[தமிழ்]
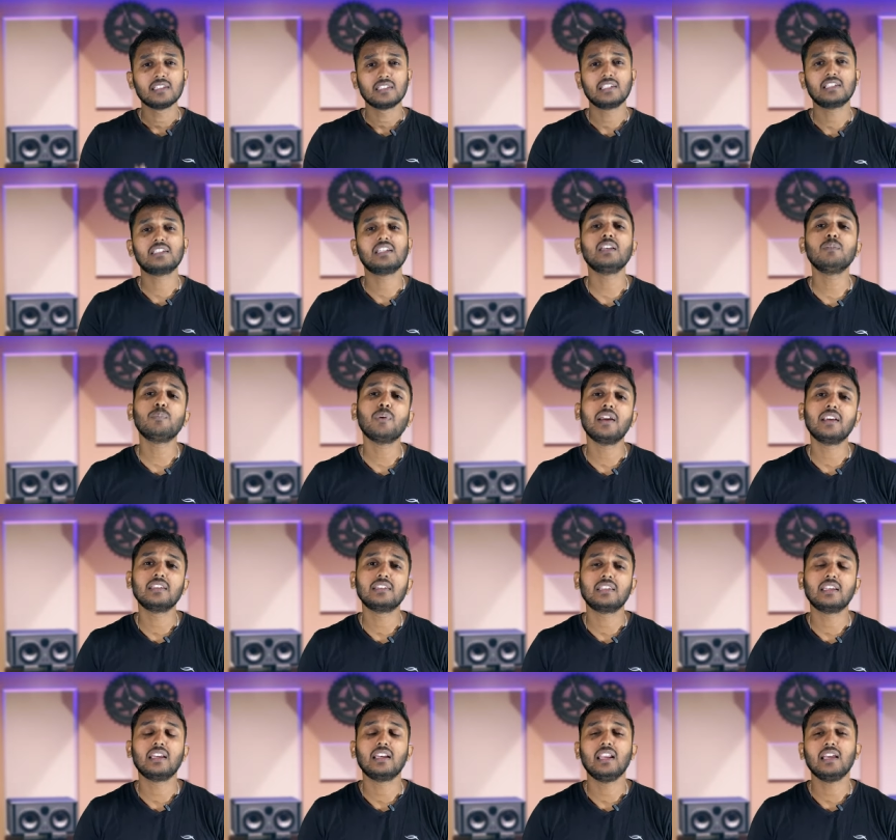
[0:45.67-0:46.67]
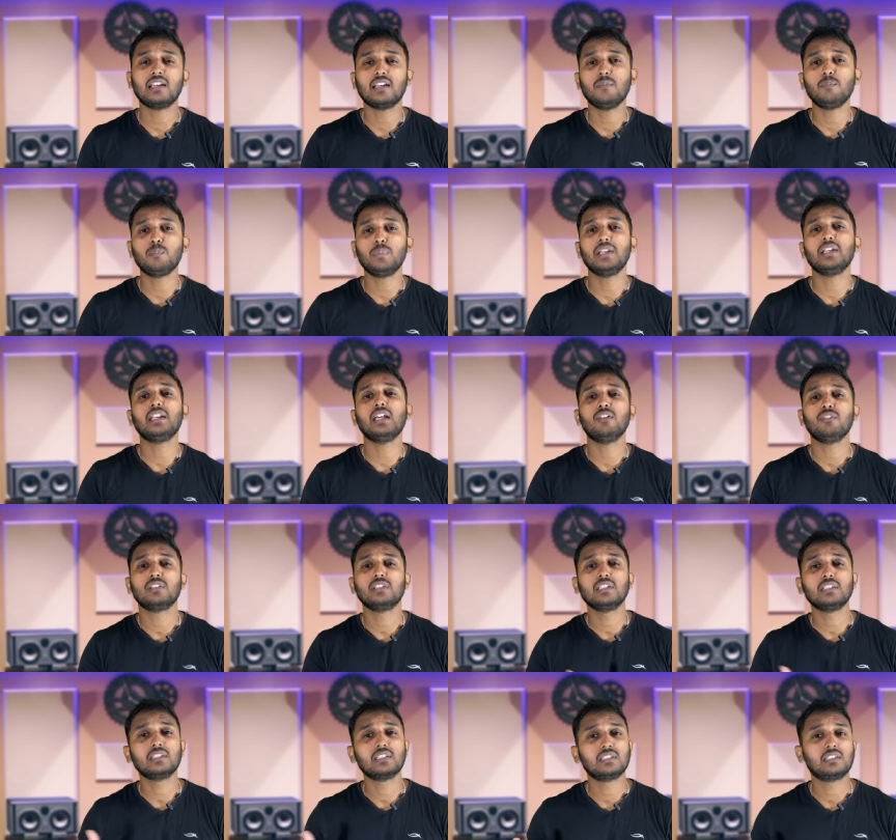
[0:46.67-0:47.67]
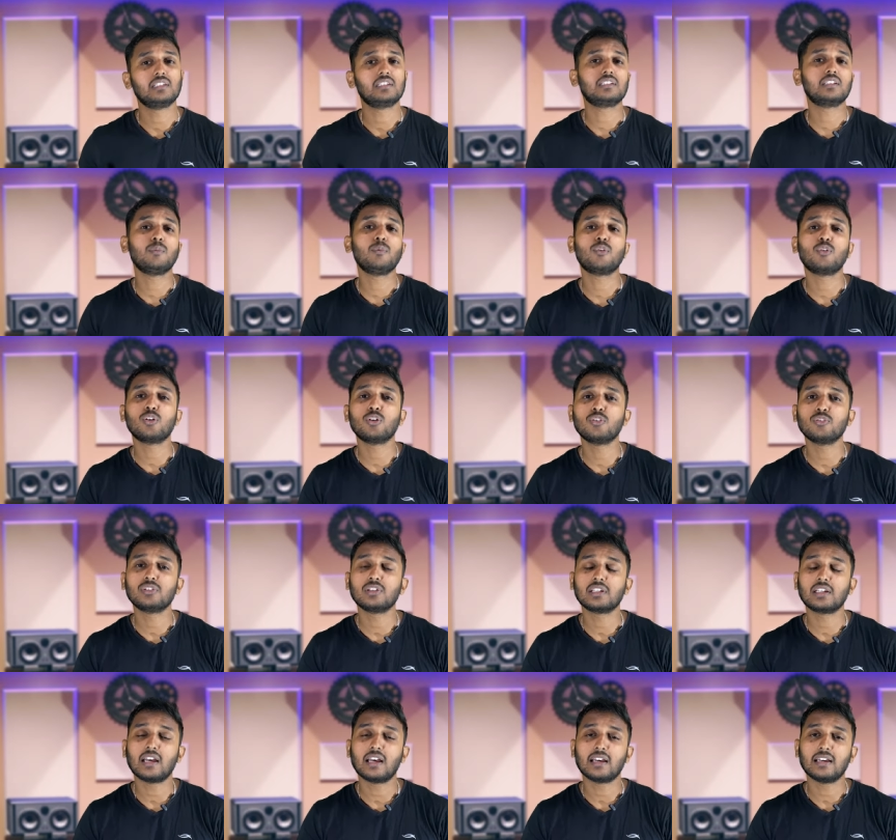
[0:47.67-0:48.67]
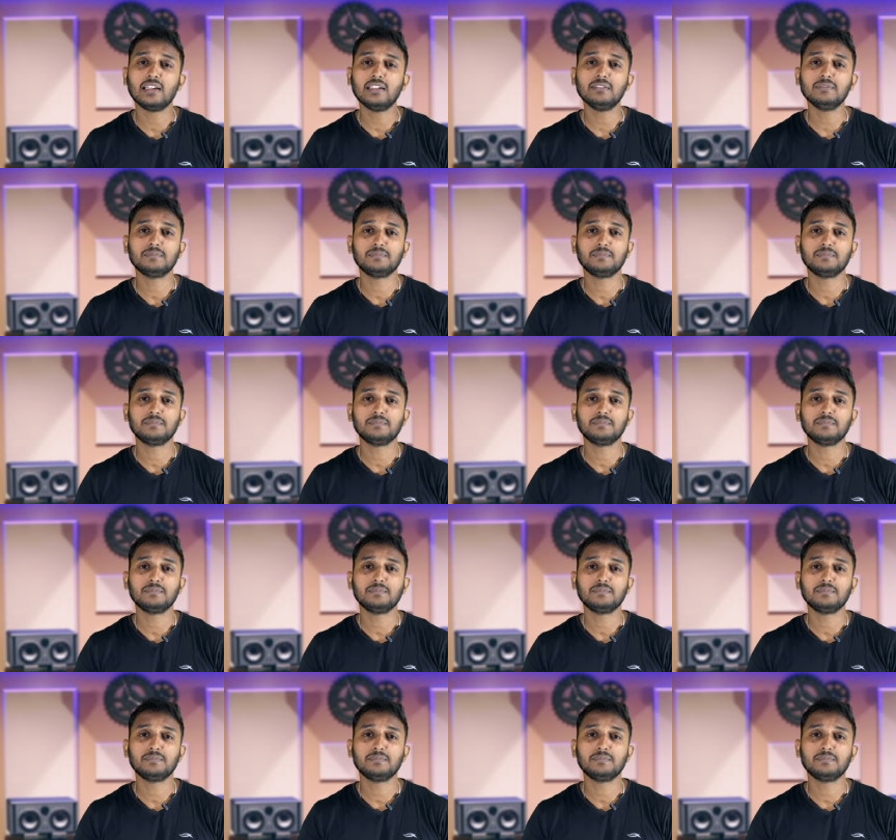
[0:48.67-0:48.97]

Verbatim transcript: சிக்ஸ்டீன் பாயிண்ட் த்ரீல கம்ப்ளீட்டாக வந்து இந்த சிஸ்டமை கொண்டு வந்திருக்காங்க